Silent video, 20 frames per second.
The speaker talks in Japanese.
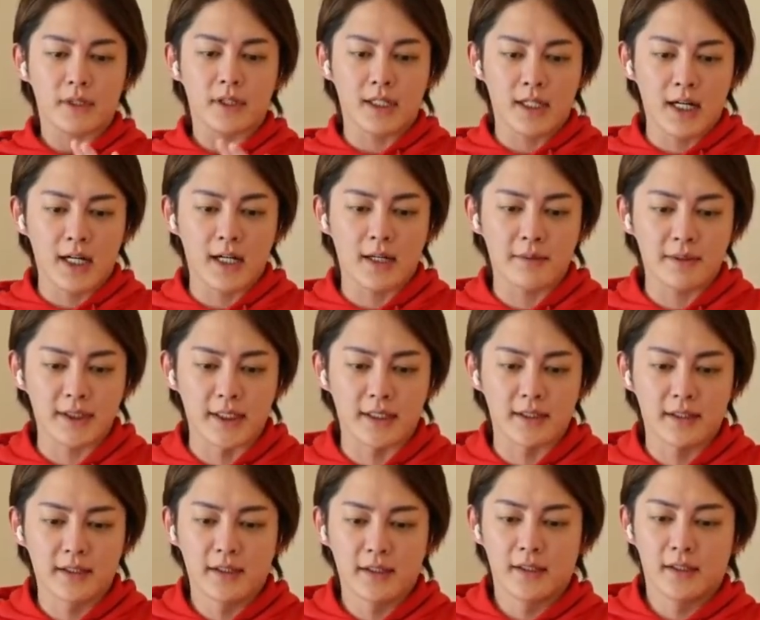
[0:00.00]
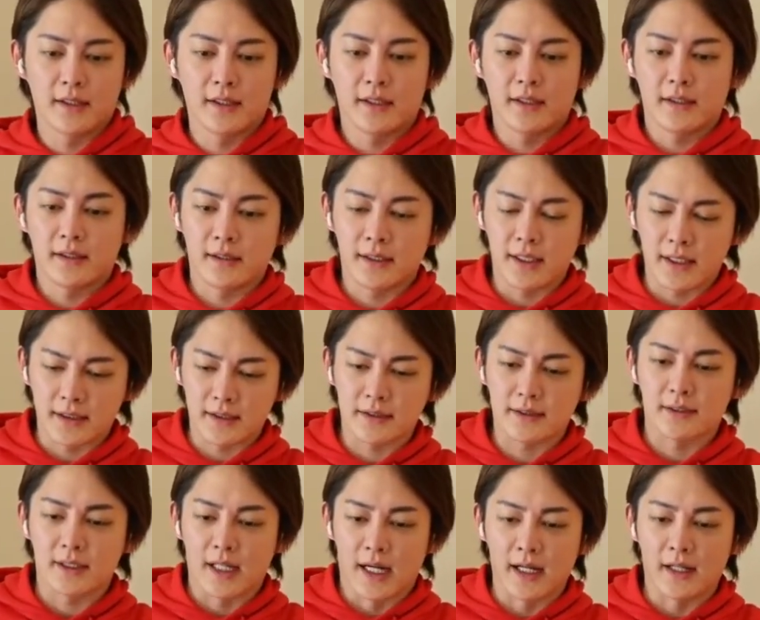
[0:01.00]
得られません。で
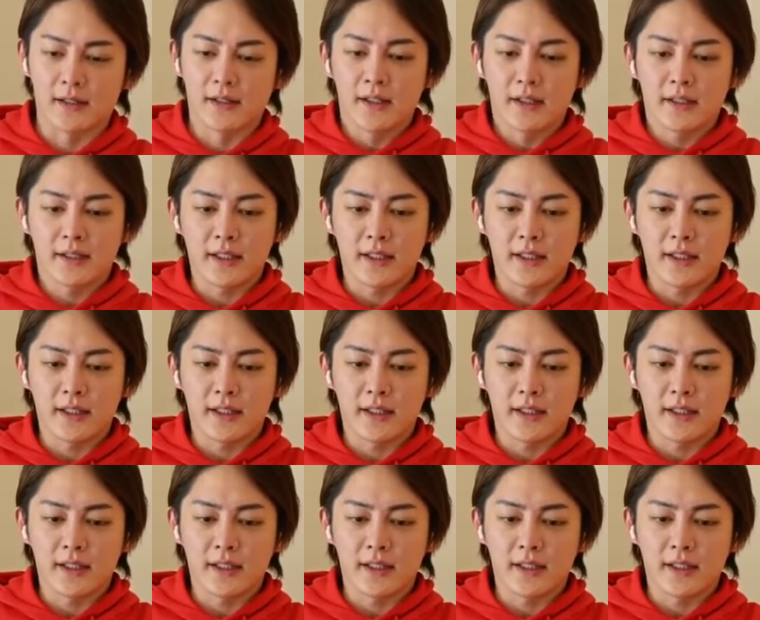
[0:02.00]
す。はい。